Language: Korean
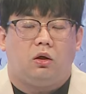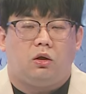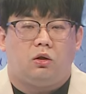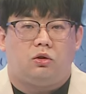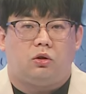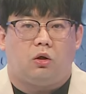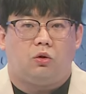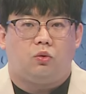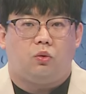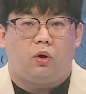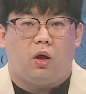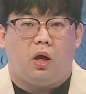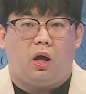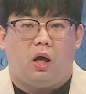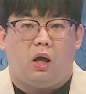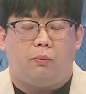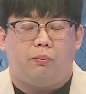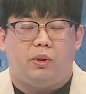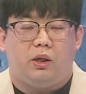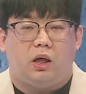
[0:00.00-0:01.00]

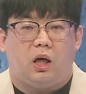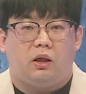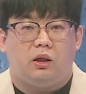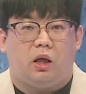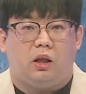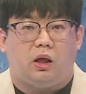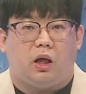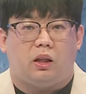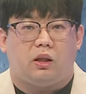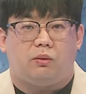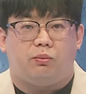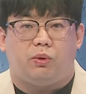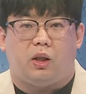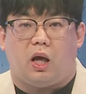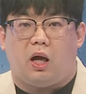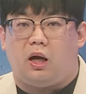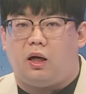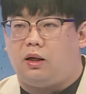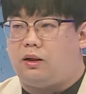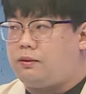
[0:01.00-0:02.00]
전국에 비가
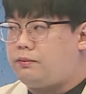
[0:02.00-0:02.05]
내리겠습니다.